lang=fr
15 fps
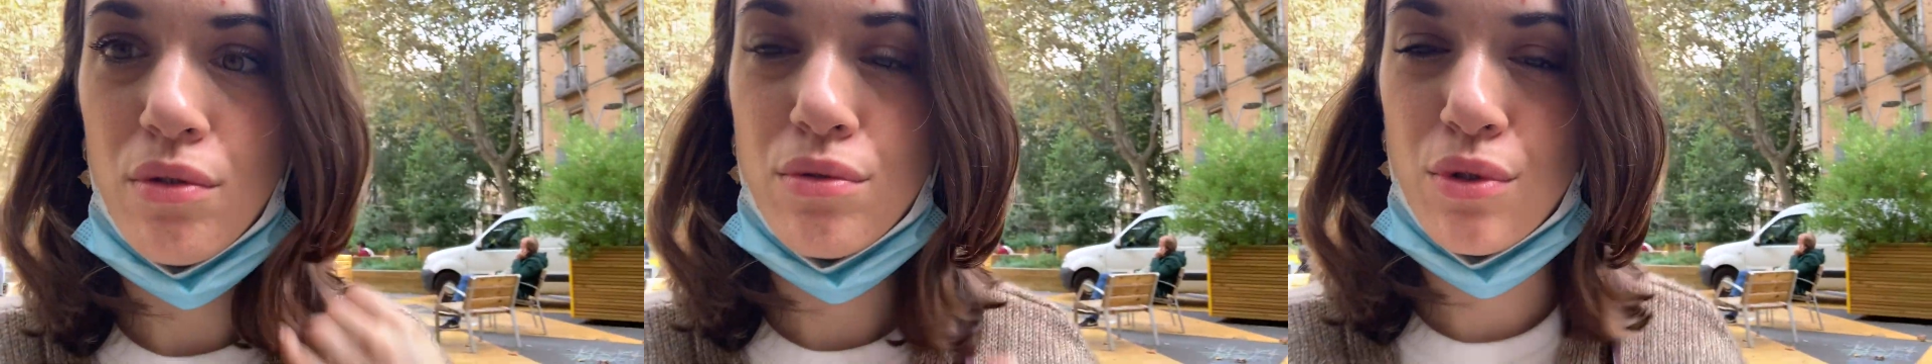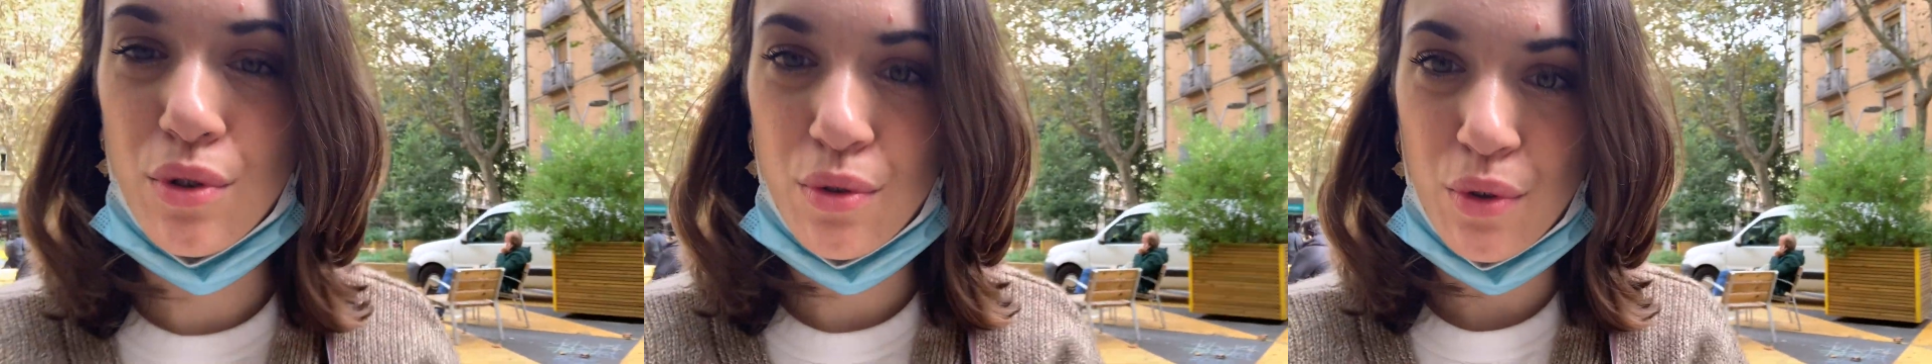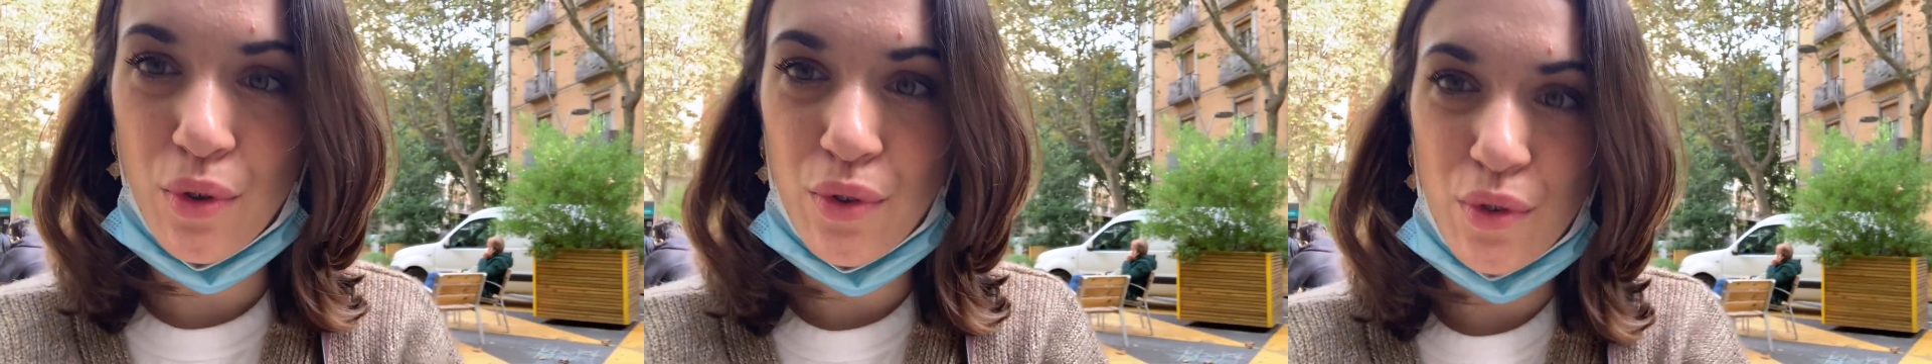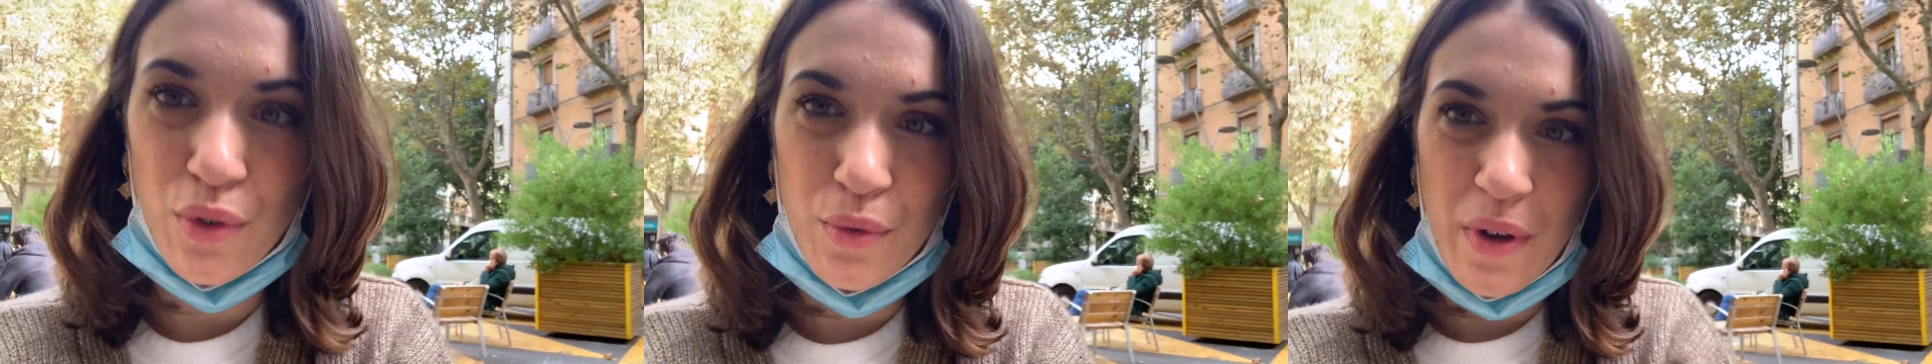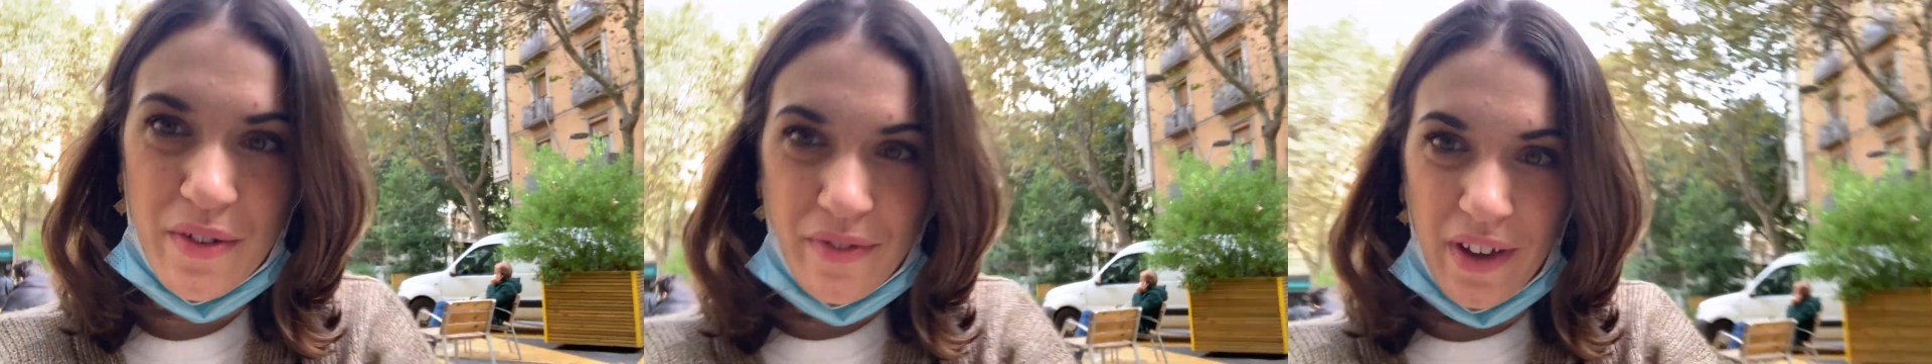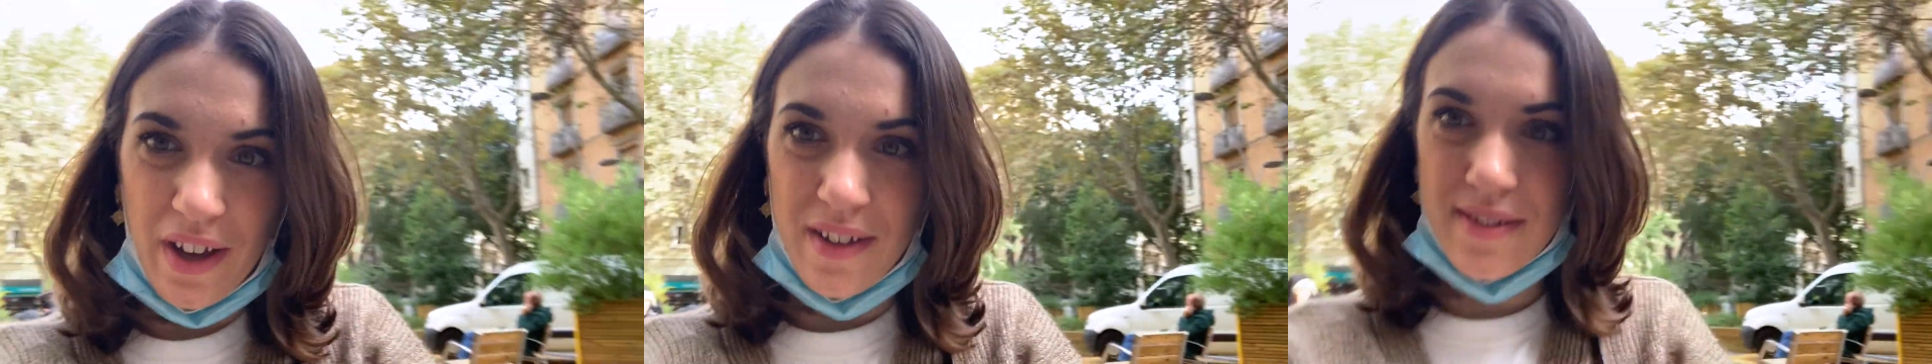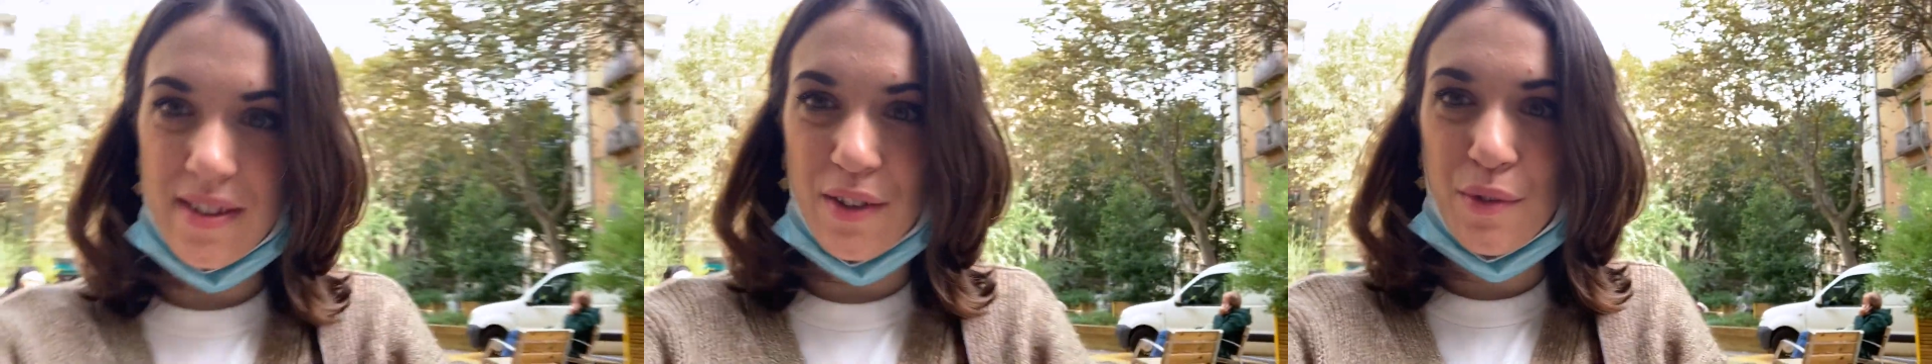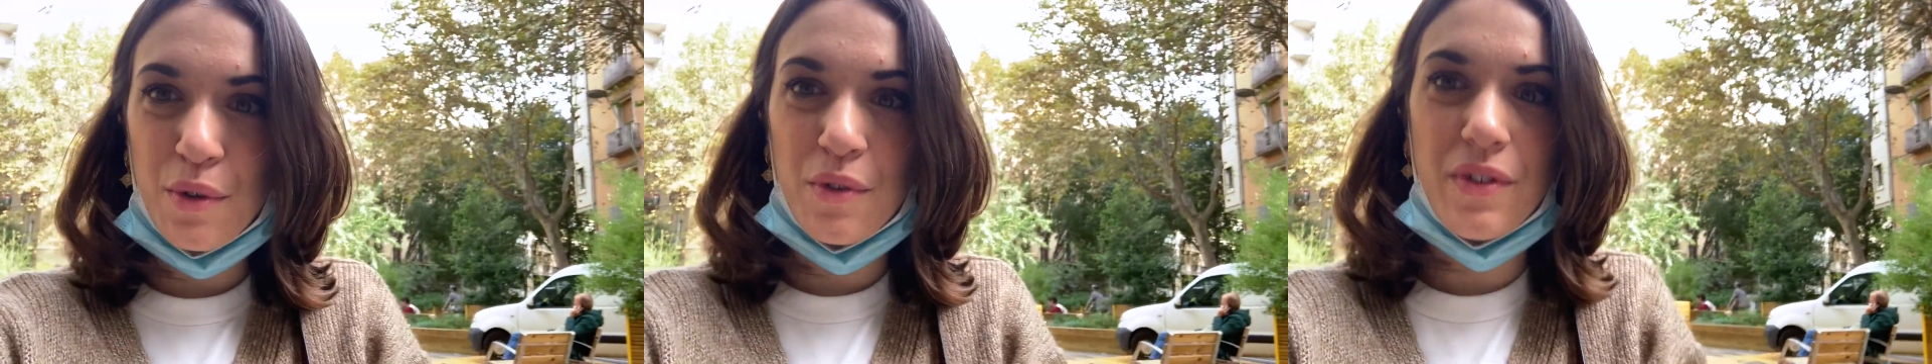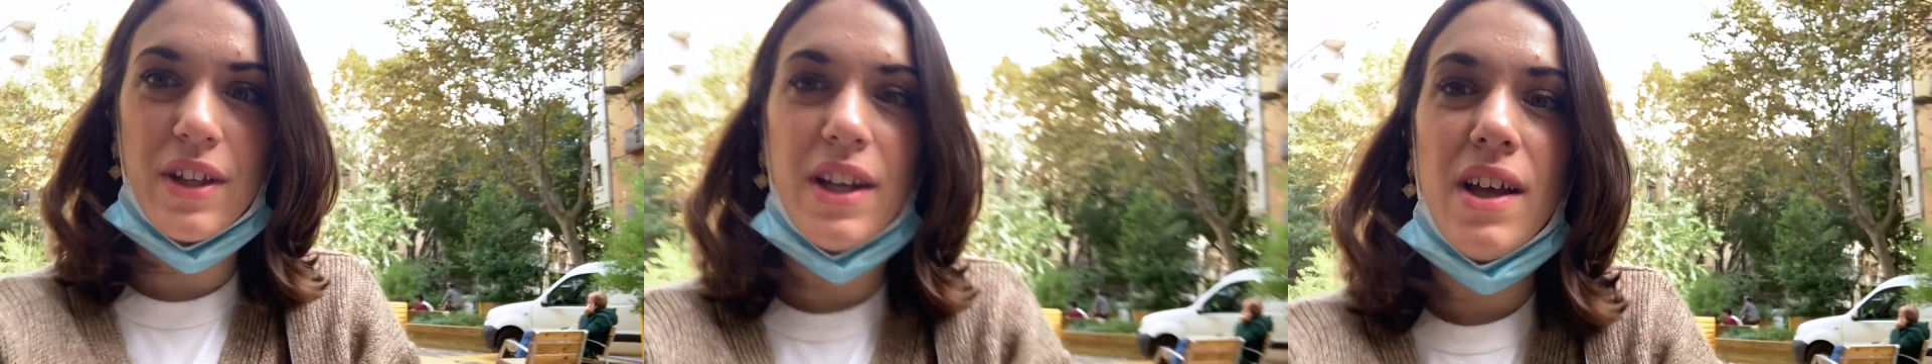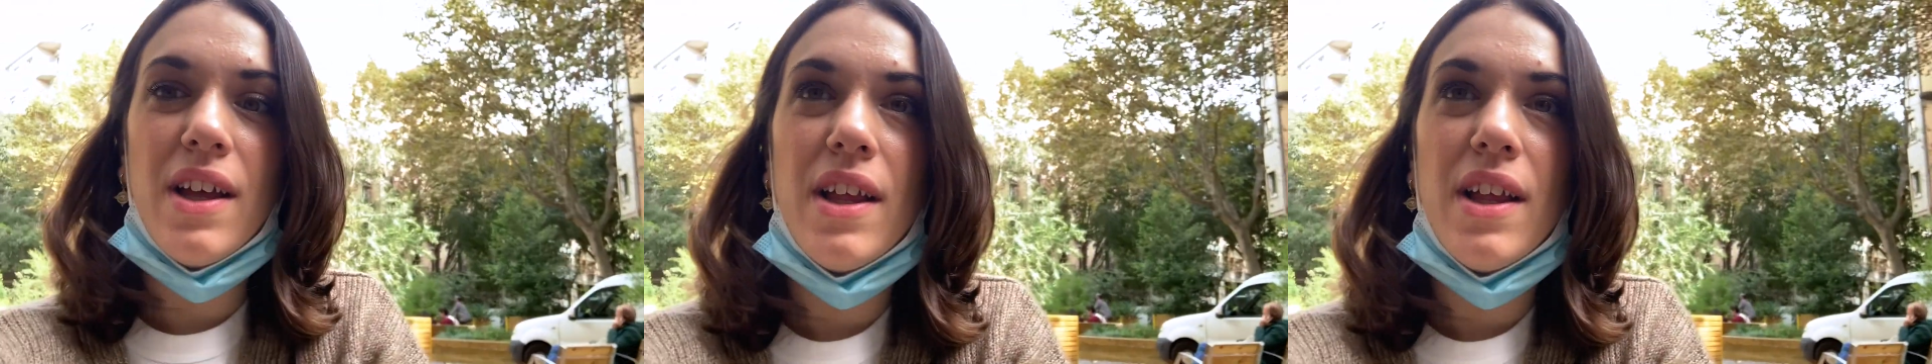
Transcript: nos, courses qu'on doit faire en centre-ville